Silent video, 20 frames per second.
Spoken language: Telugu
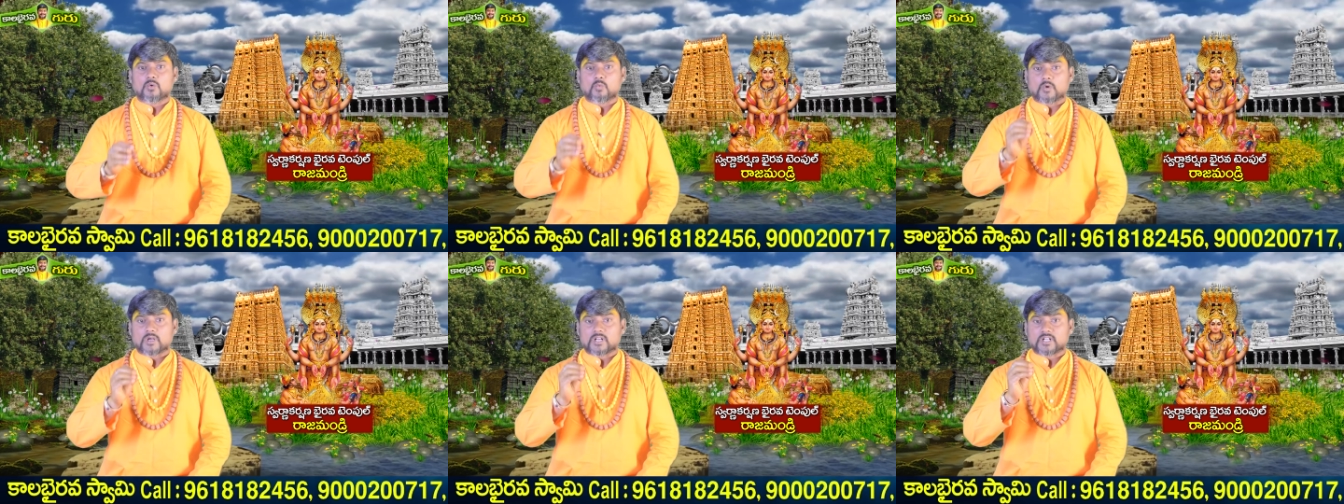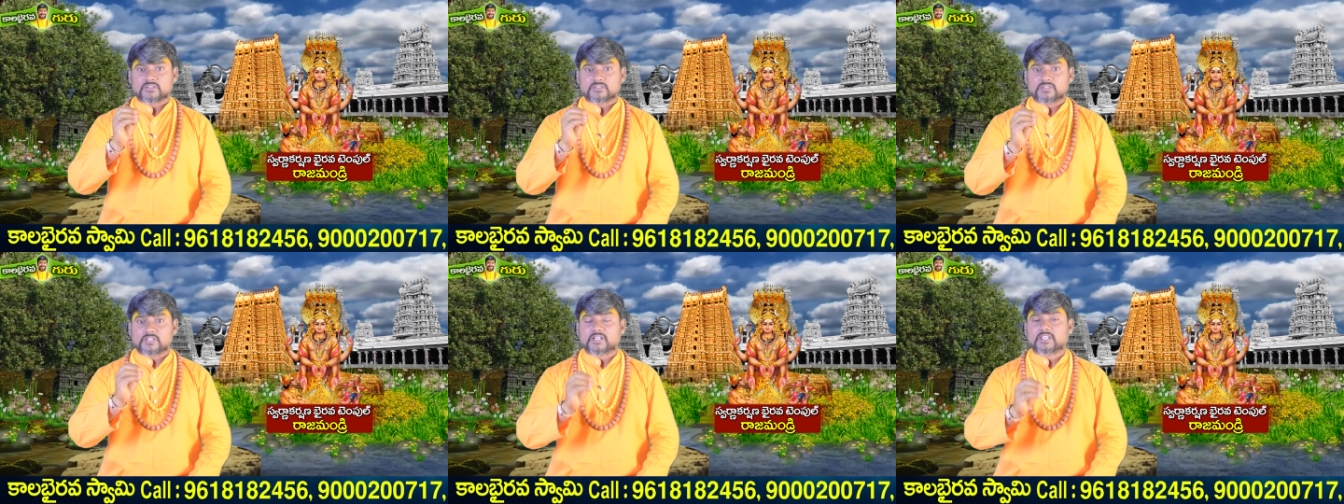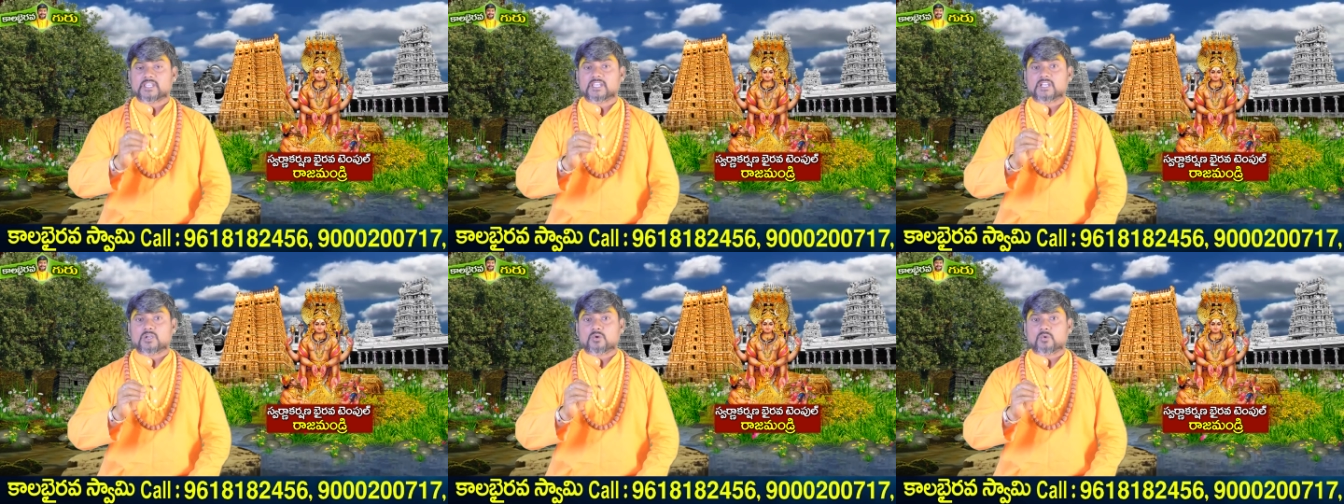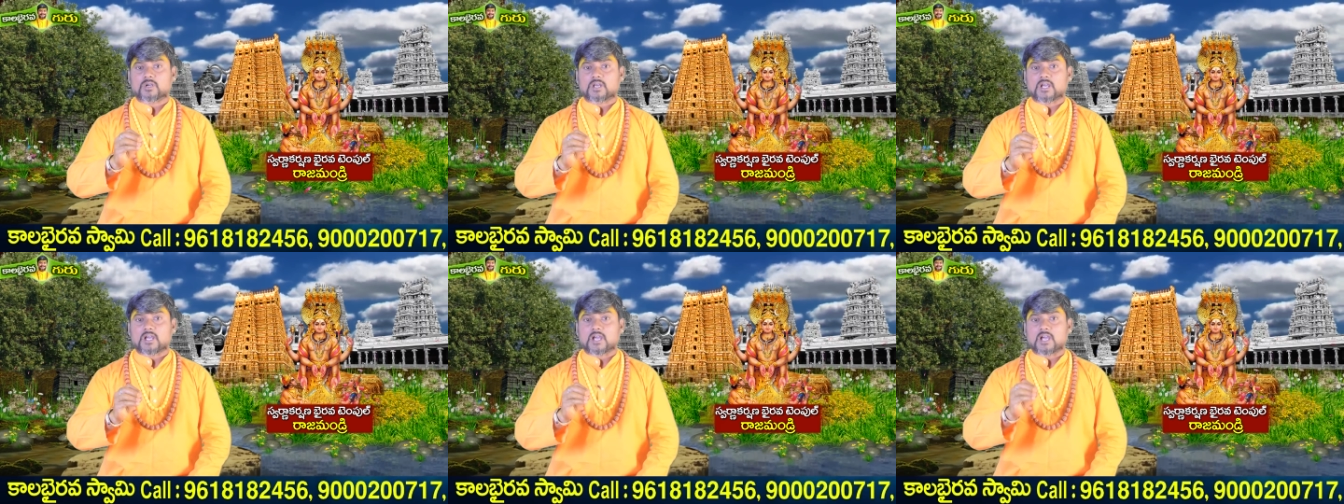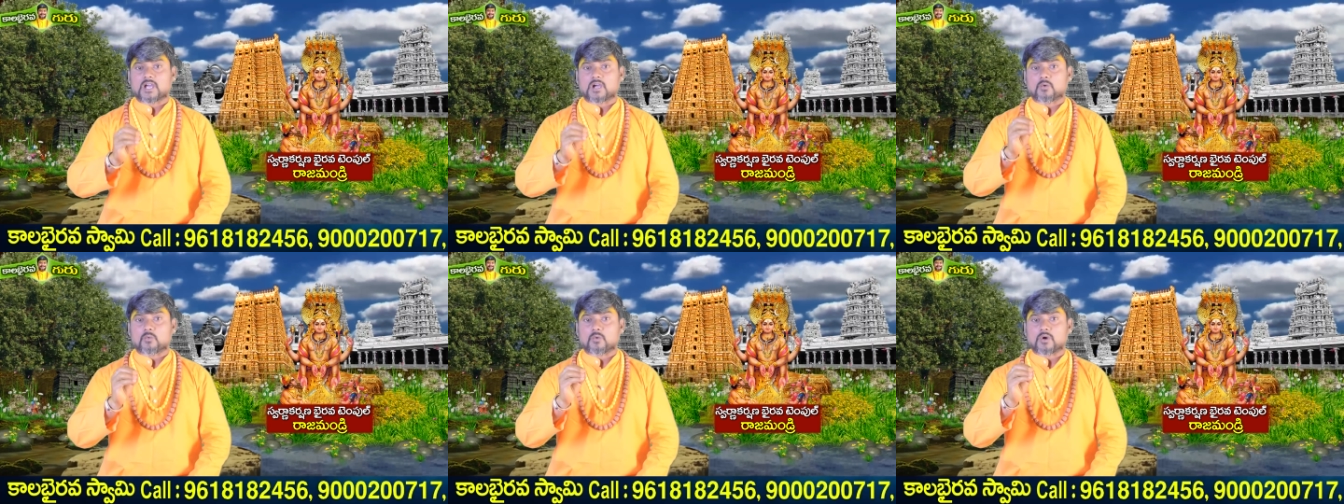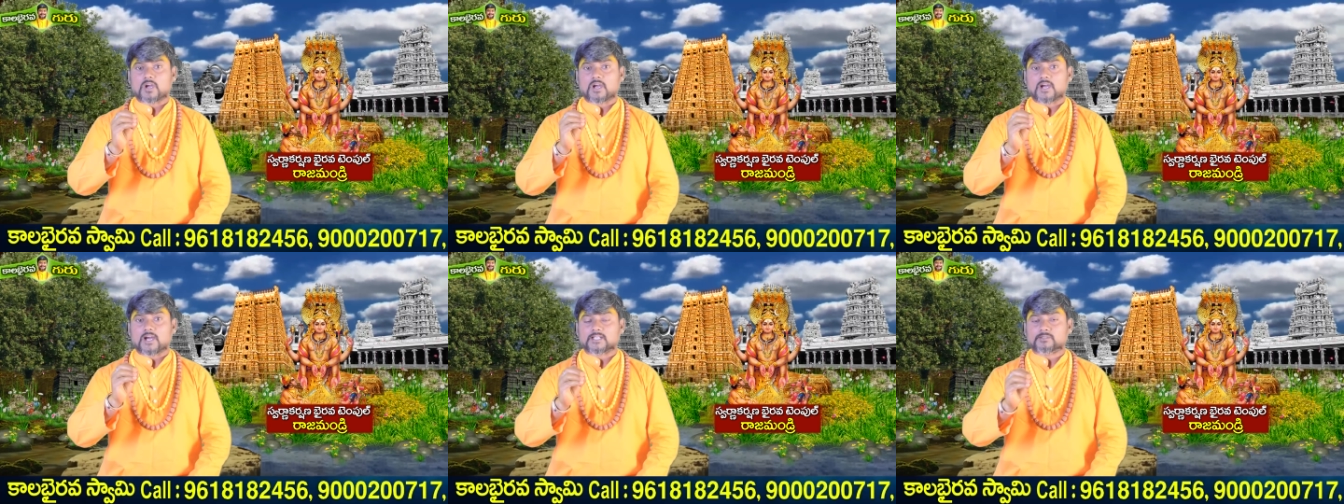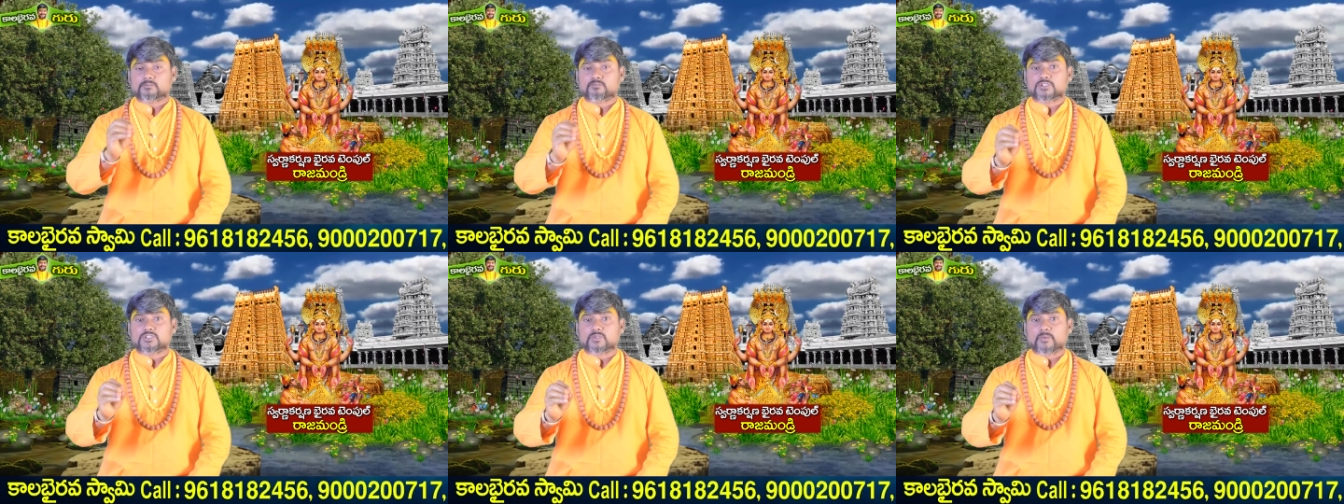వారందరికీ కూడా ఒక
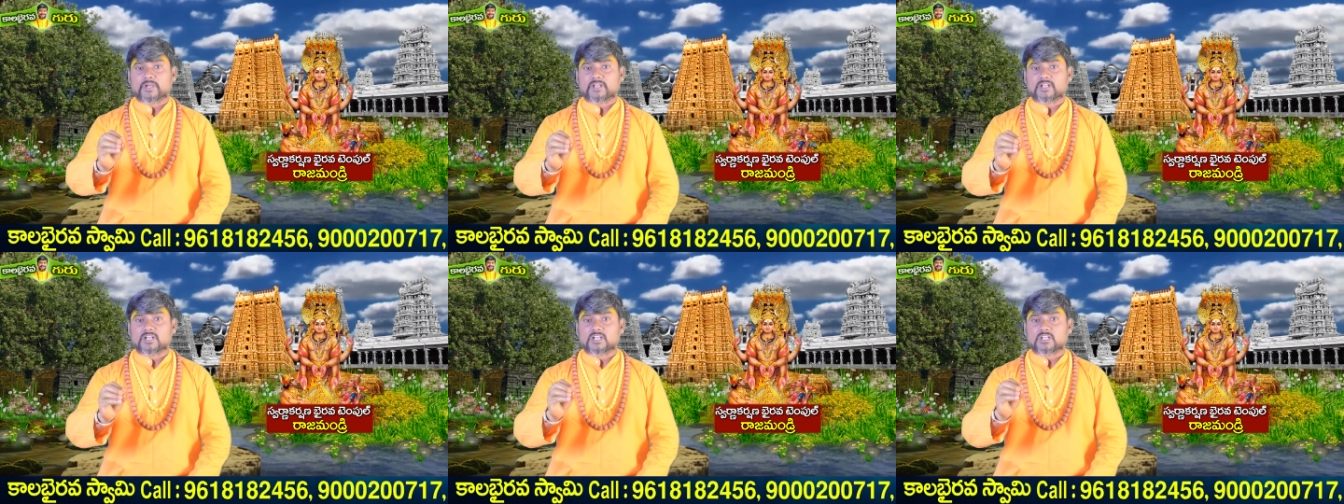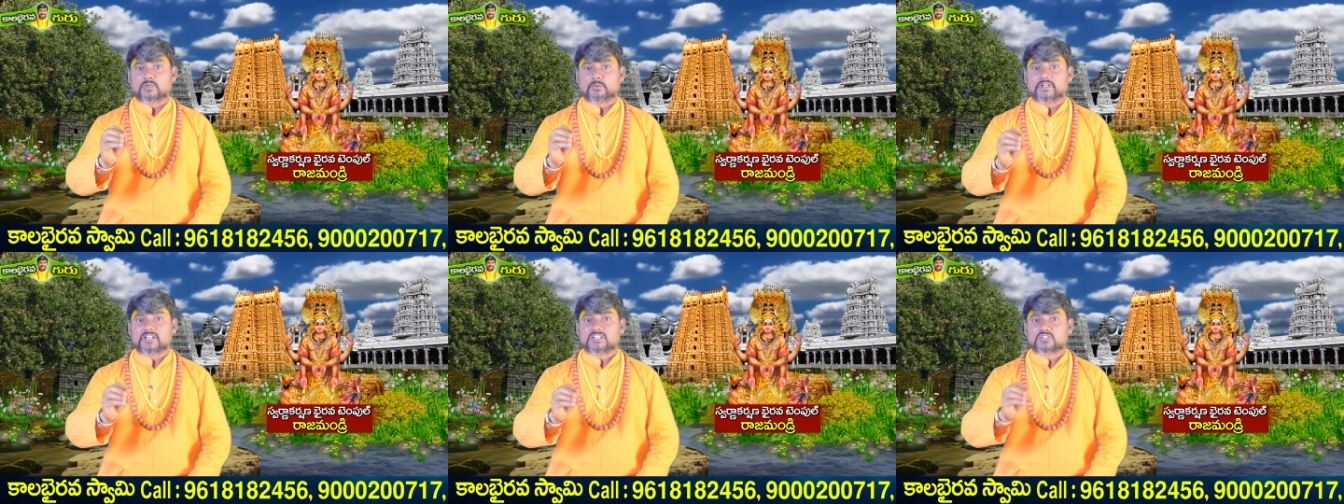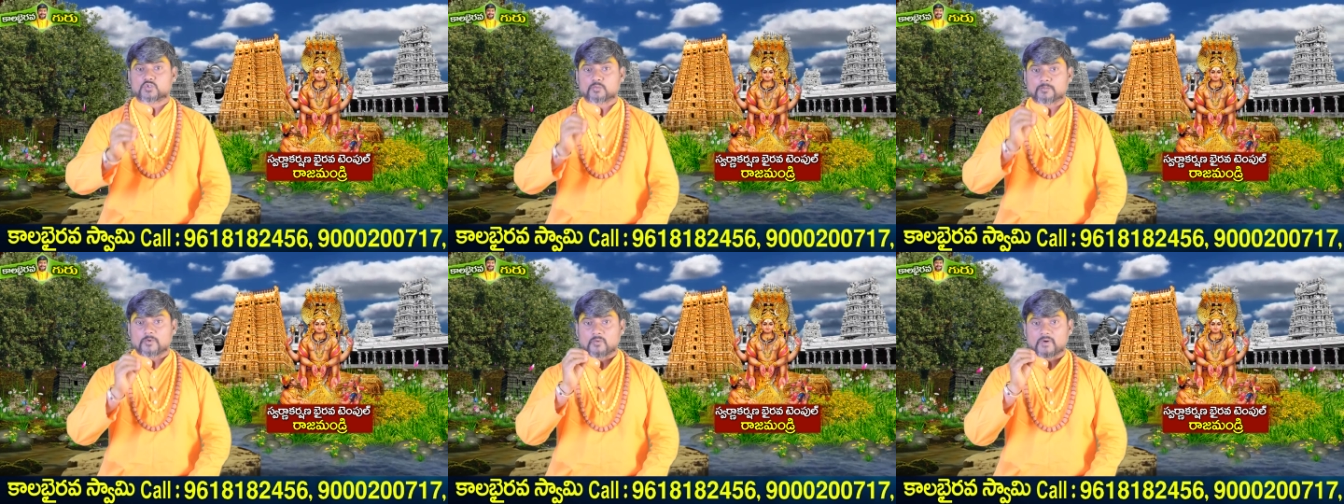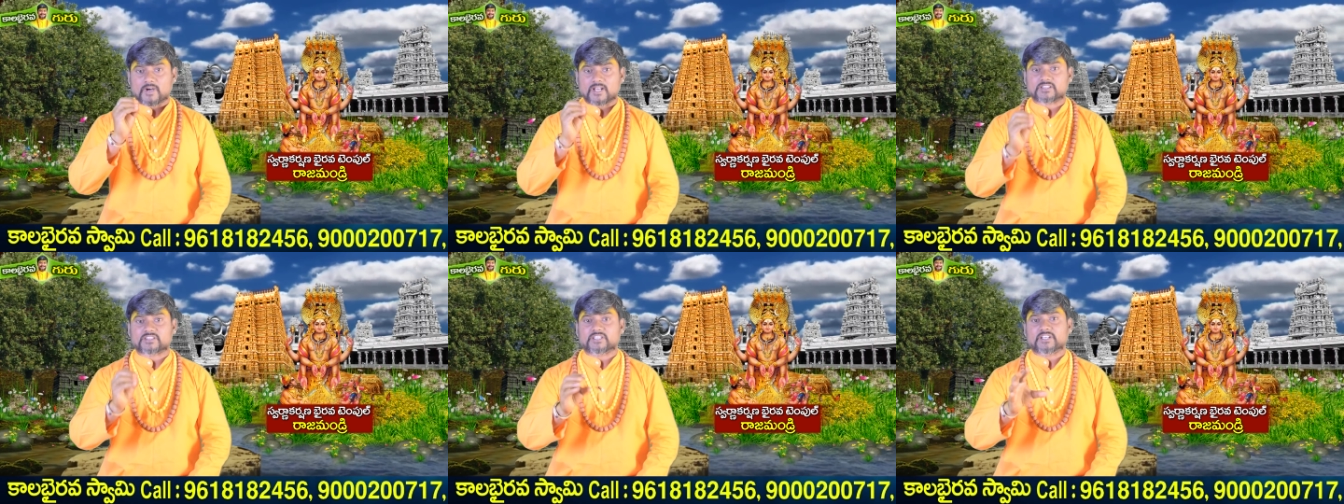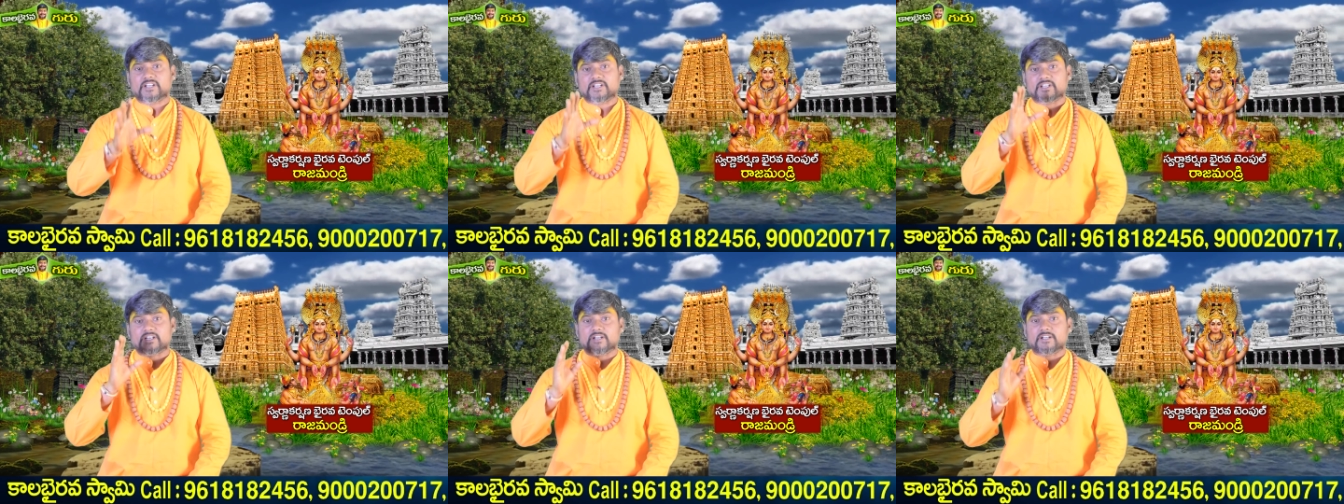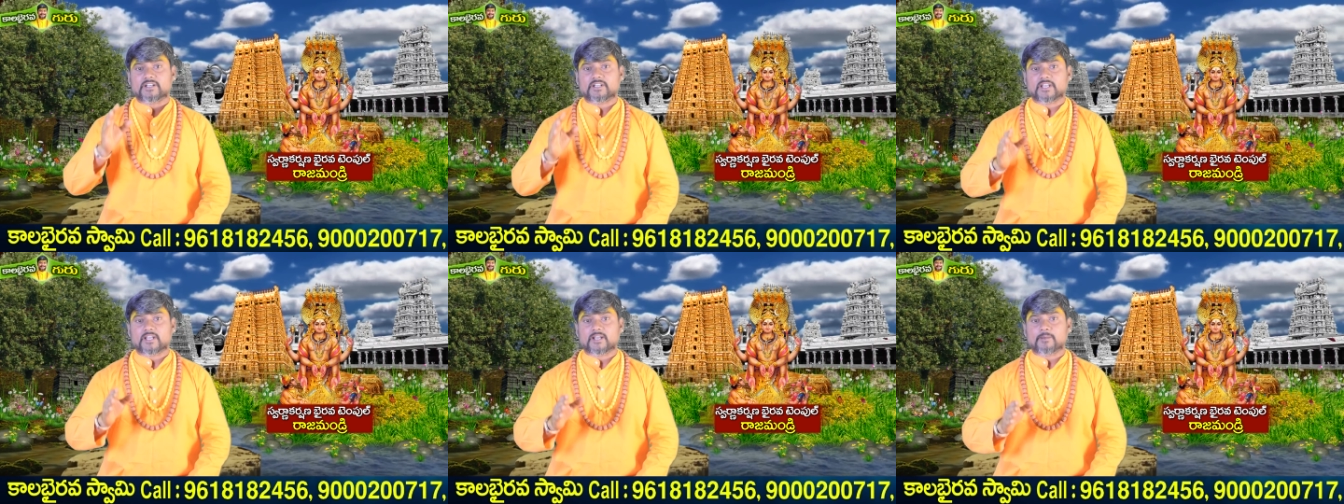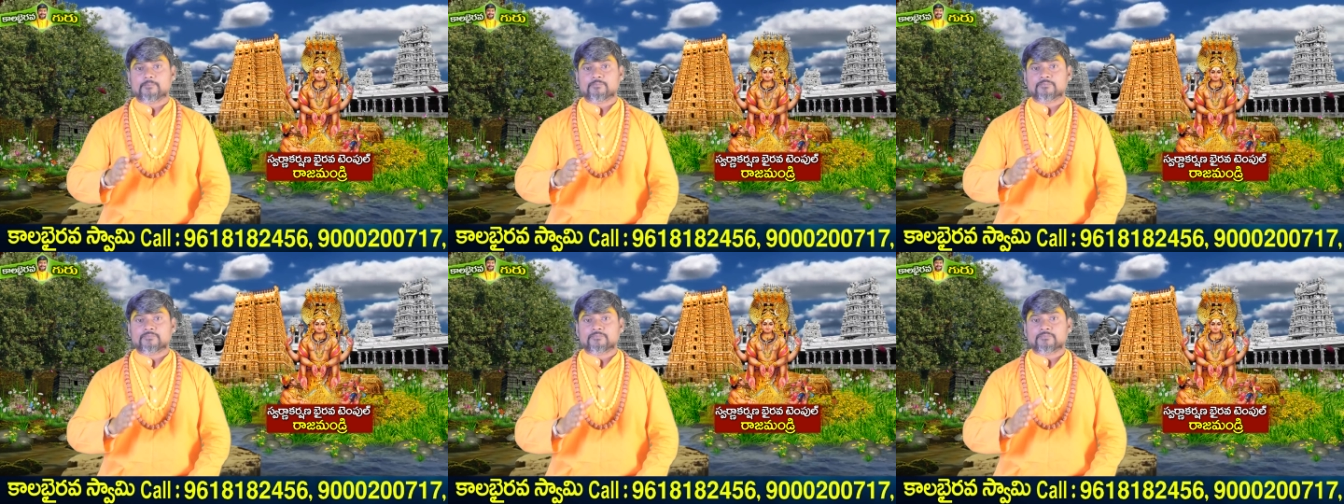అద్భుతమైనటువంటి శుభవార్త ఏంటంటే